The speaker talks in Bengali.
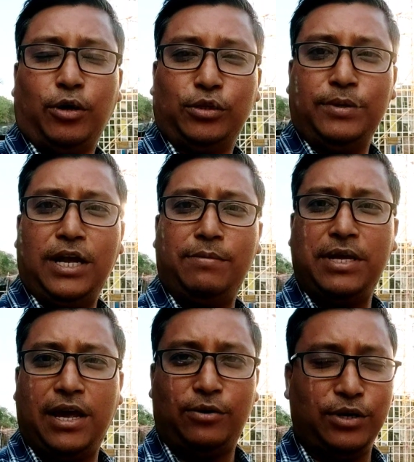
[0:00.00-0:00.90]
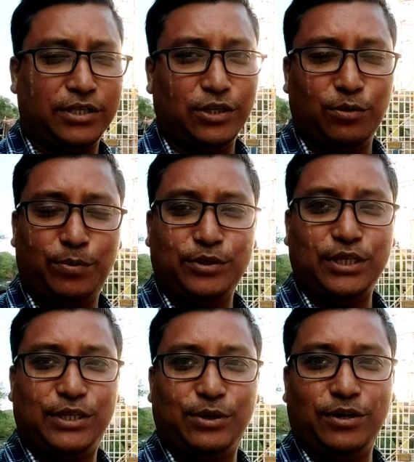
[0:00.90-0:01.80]
বর্তমানে আমি এখন এসে
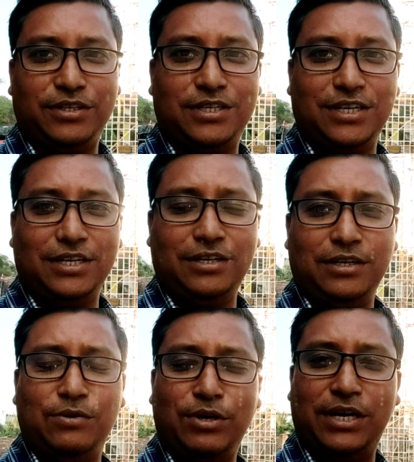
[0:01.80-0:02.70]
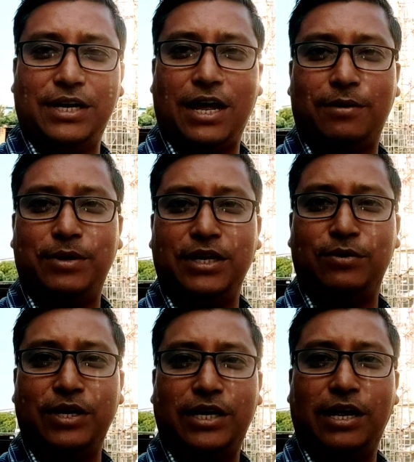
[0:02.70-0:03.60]
উপস্থিত হয়েছি ইউনিক ক্লাবে
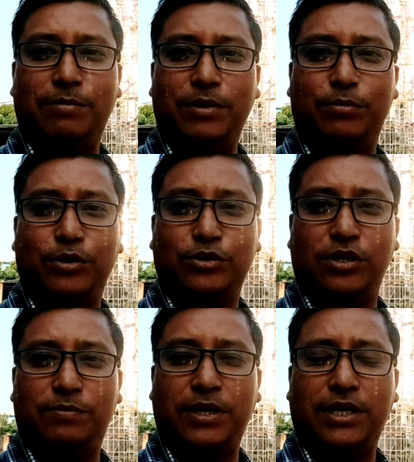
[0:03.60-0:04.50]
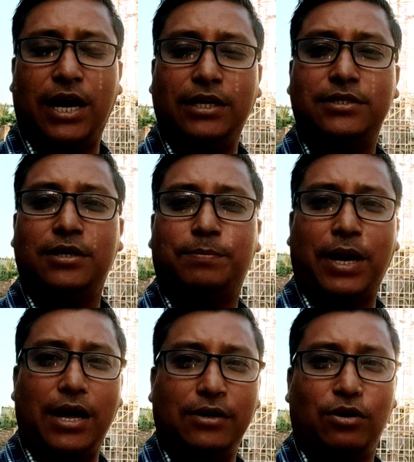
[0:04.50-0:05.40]
ইউনিক ক্লাবের বুর্জ খলিফার কাজ
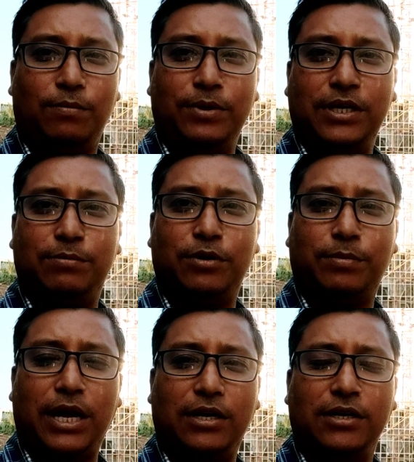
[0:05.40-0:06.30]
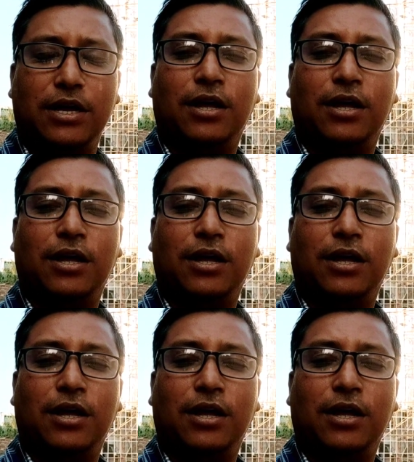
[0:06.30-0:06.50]
প্রায় কমপ্লিট এবং প্রায়